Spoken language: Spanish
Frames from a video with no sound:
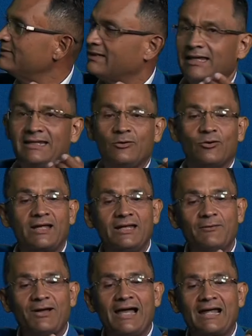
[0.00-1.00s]
que dijo que
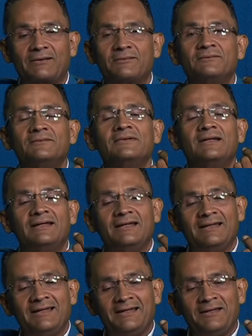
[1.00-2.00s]
le iba a dar
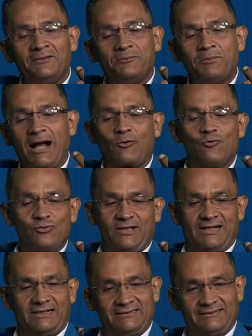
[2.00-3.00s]

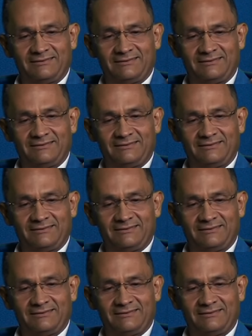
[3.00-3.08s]
vacuna.